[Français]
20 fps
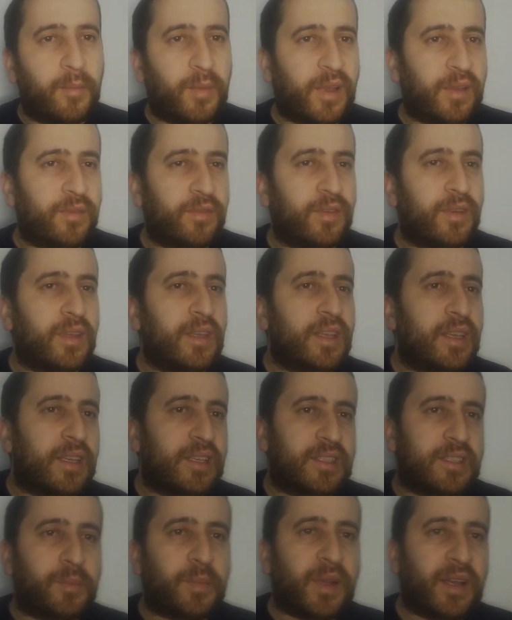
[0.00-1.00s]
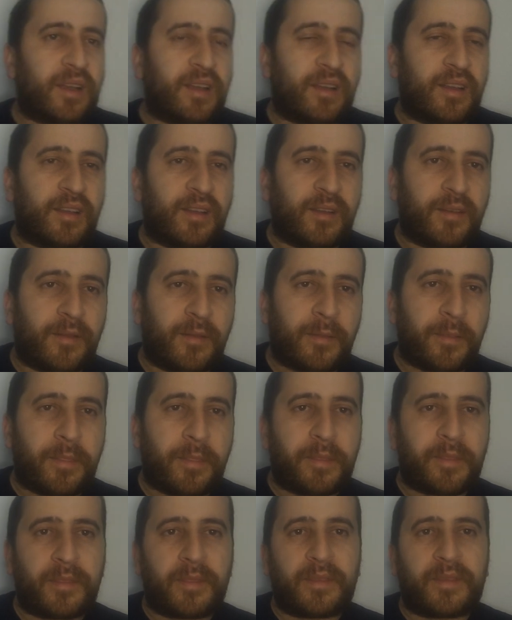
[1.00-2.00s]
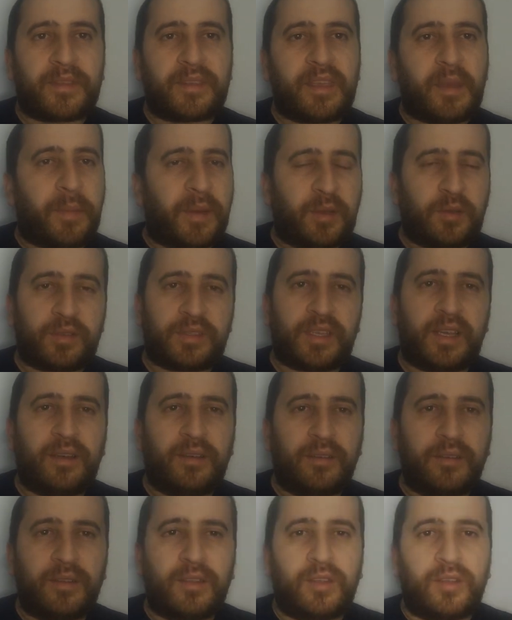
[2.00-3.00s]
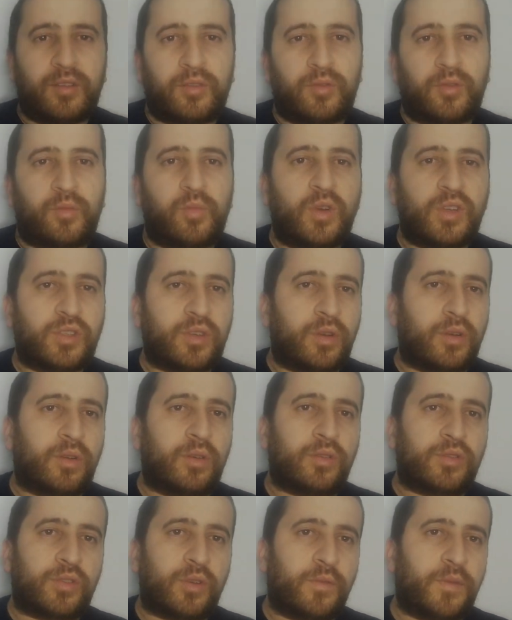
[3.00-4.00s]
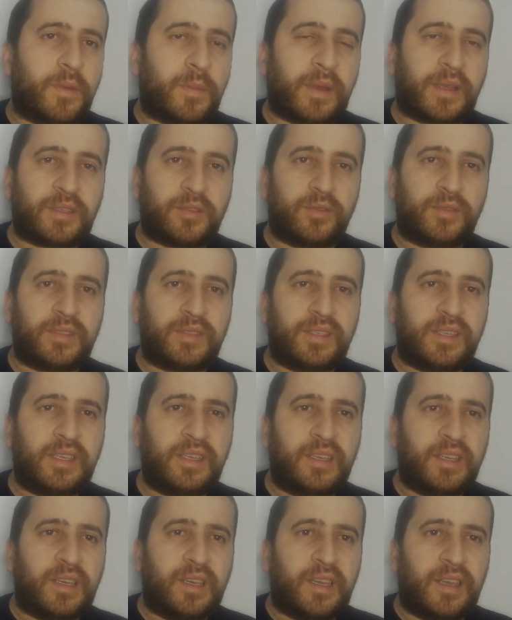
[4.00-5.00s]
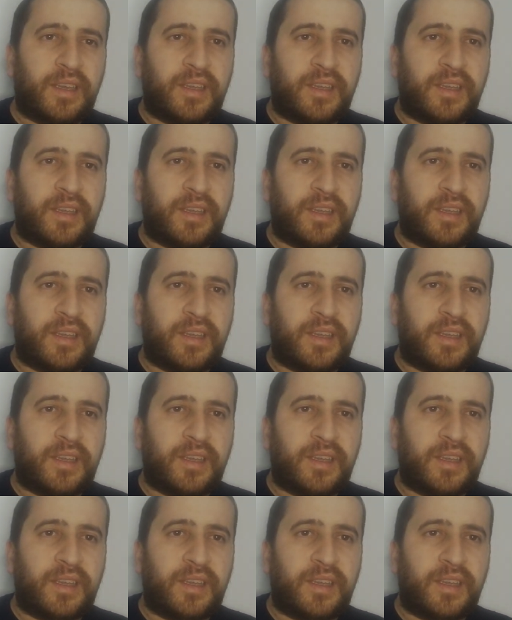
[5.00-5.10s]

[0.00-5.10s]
Bref, il n'y euh, a pas que ça. Donc moi j'en fais partie aussi.